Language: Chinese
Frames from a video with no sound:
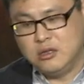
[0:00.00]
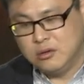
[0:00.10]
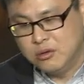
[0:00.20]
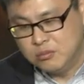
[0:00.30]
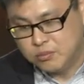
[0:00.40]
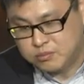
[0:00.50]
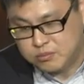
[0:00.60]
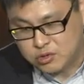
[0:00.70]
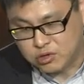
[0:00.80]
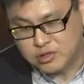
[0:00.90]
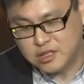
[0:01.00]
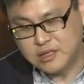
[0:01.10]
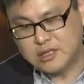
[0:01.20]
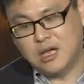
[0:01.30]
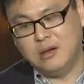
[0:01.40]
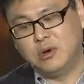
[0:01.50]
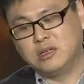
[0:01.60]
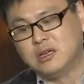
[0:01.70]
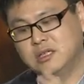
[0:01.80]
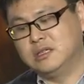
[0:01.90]
以从线下
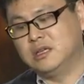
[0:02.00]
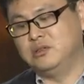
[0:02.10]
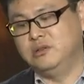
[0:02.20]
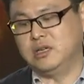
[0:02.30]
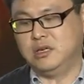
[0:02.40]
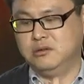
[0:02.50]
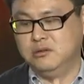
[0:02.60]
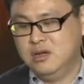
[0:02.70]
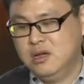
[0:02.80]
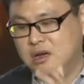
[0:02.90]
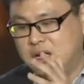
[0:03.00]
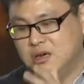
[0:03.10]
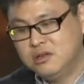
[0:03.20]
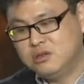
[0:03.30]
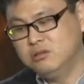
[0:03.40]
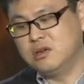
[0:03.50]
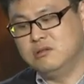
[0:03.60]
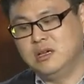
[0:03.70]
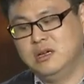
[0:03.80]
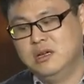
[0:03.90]
跑到线上去引流，然后呢出
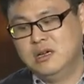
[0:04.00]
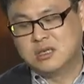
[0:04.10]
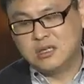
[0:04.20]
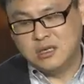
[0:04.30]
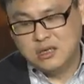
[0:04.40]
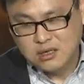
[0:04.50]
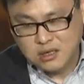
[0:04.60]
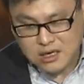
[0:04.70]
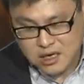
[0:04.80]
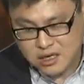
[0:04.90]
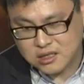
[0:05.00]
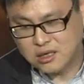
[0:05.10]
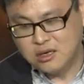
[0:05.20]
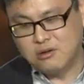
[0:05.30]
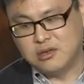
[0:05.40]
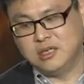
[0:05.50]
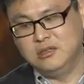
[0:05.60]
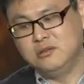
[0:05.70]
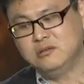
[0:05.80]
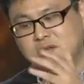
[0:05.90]
口呢是你在核销的过
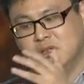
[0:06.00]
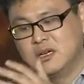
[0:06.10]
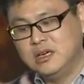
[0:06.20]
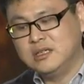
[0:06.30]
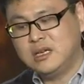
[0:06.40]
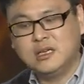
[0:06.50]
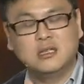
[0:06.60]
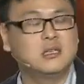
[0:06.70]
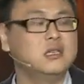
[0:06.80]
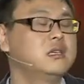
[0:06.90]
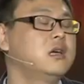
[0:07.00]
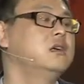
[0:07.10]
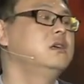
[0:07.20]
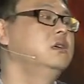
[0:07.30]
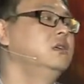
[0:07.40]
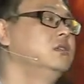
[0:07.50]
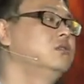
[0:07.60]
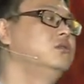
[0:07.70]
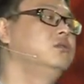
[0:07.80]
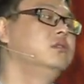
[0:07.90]
程中。可以在线下呢
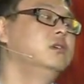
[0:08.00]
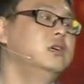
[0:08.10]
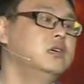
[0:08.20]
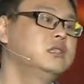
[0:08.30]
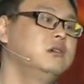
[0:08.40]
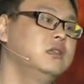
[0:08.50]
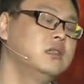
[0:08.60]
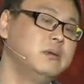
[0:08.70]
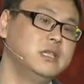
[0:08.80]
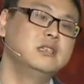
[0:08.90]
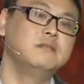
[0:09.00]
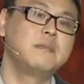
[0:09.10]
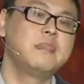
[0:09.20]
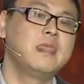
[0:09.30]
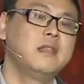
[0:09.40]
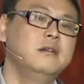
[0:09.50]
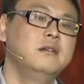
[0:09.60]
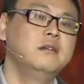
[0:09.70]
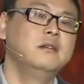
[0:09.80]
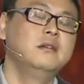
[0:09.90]
去核销你的凭证。
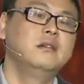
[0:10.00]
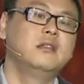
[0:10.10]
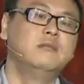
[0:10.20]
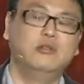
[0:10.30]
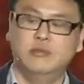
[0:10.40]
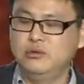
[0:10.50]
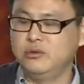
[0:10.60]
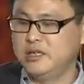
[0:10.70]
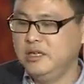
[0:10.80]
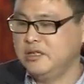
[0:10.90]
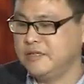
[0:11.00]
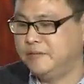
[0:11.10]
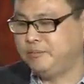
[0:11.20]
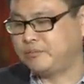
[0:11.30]
那么我们举个例子，